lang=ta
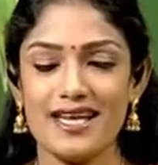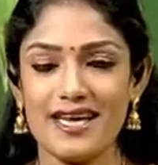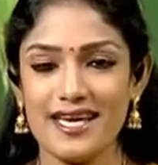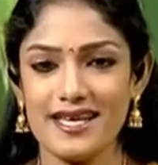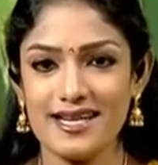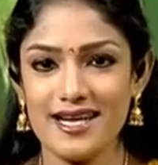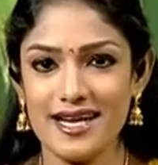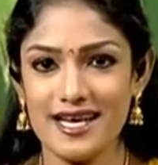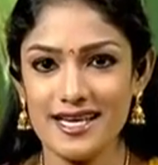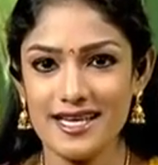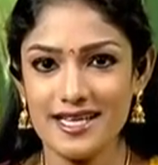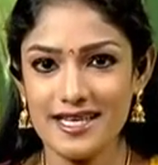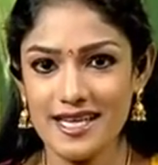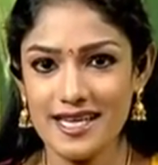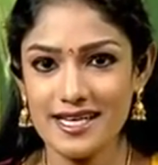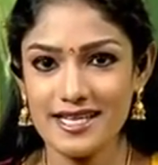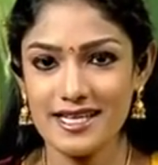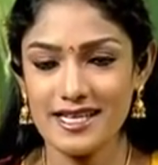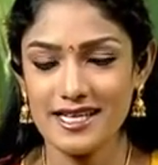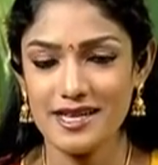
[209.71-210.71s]
நேர்களே
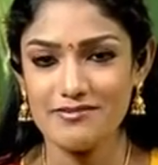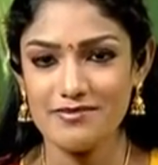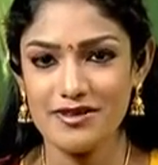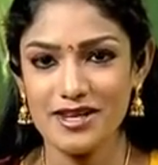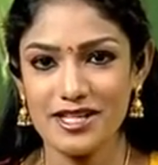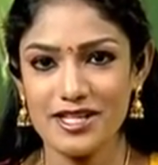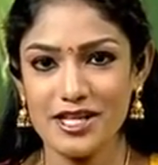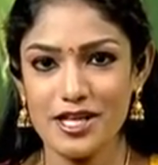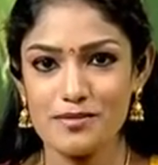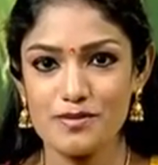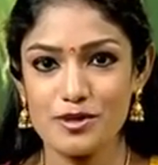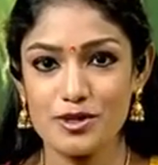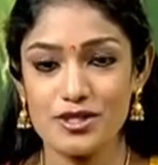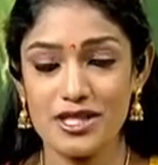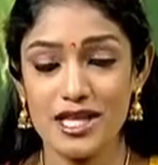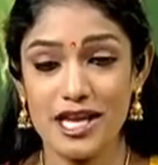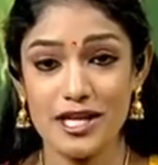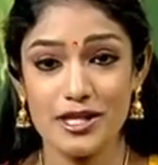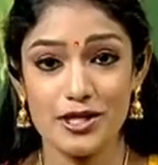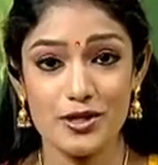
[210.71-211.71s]
இன்னைக்கு நம் விருந்தினர்
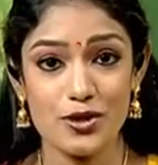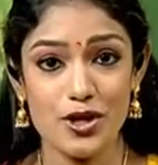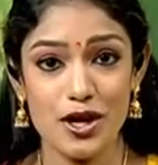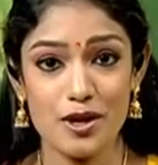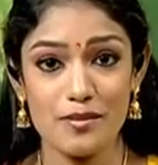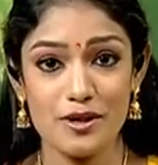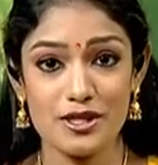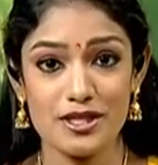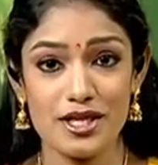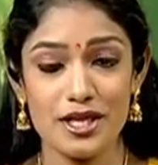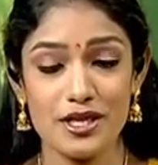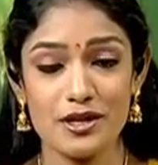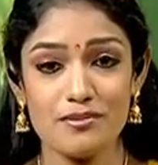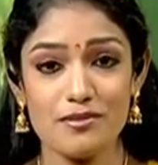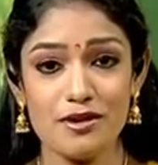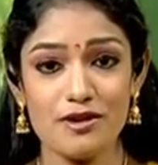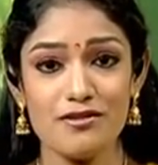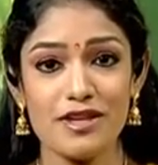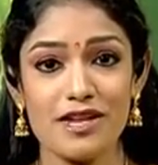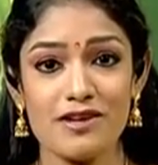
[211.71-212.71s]
பகுதியில் யோகா பற்றி
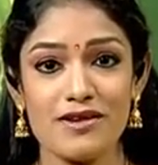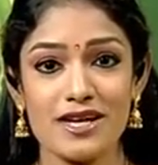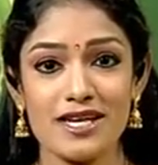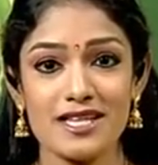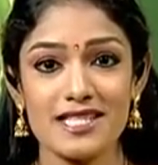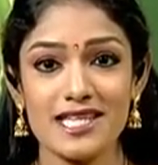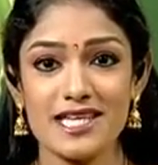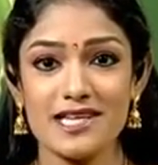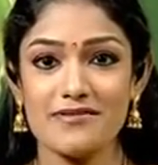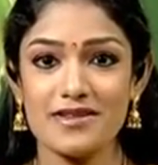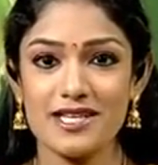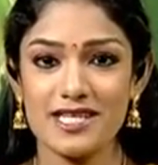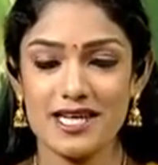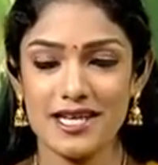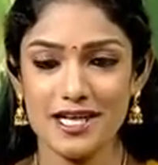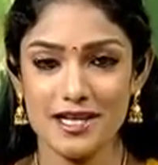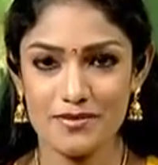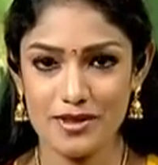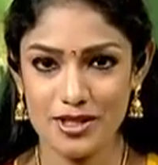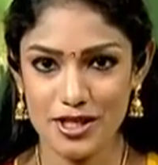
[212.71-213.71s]
ரொம்ப விரிவான
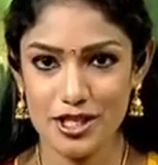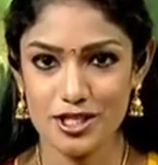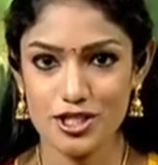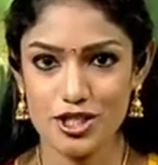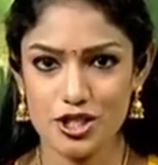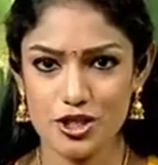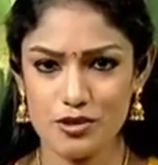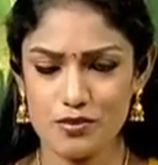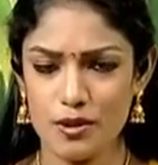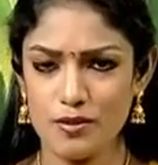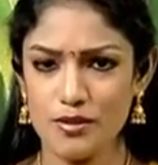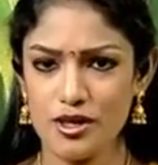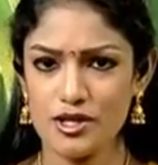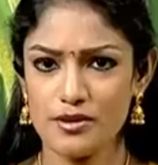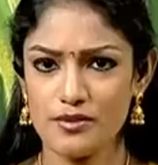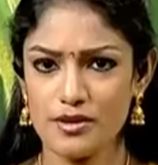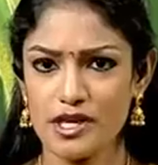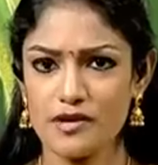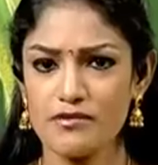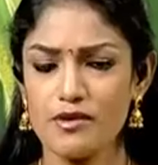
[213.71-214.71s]
தகவல்களை நம்ம தெரிஞ்சுட்டு இருப்போம்
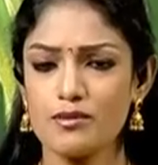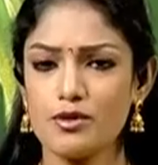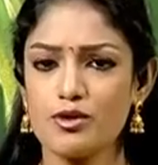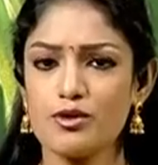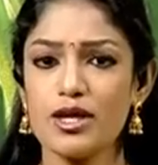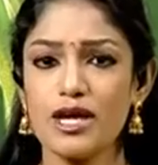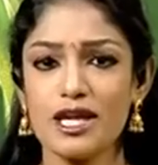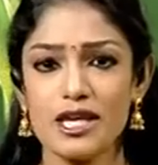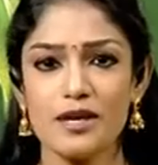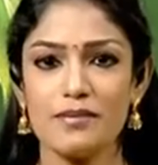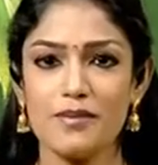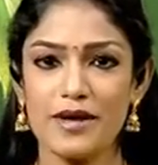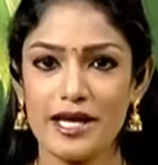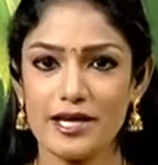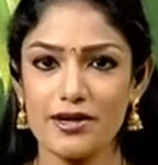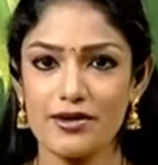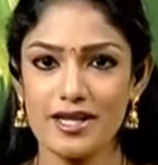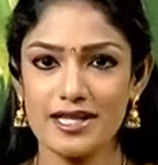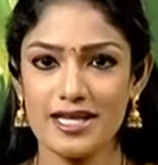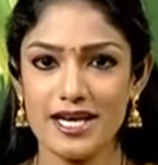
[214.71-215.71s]
இது மிகவும் உங்களுக்கு
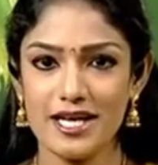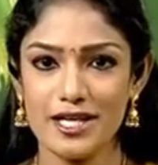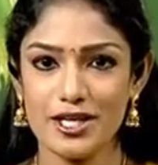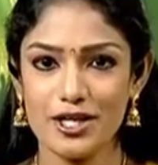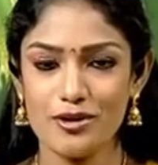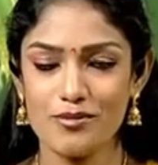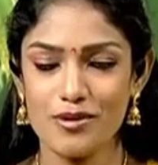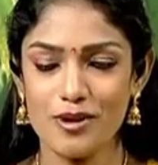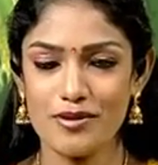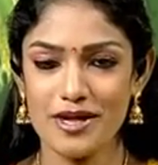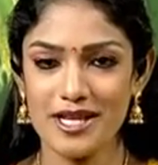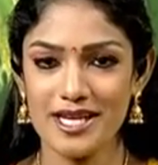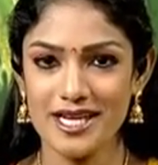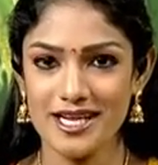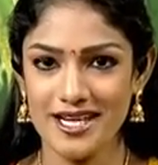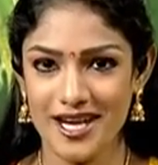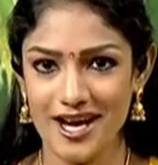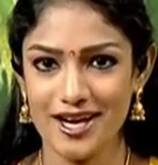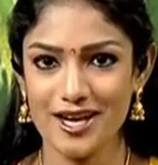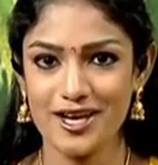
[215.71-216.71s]
பயனுள்ளதாக இருக்கும்
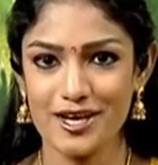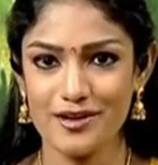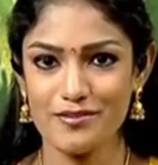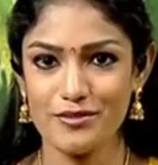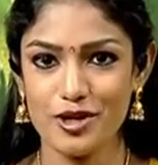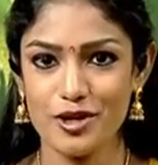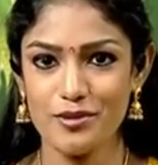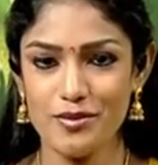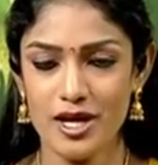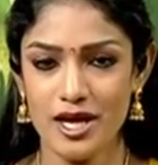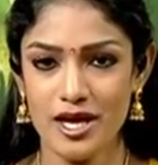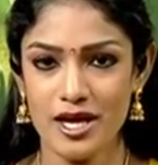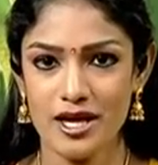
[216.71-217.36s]
அப்படின்னு நாங்கள் நம்புகிறோம்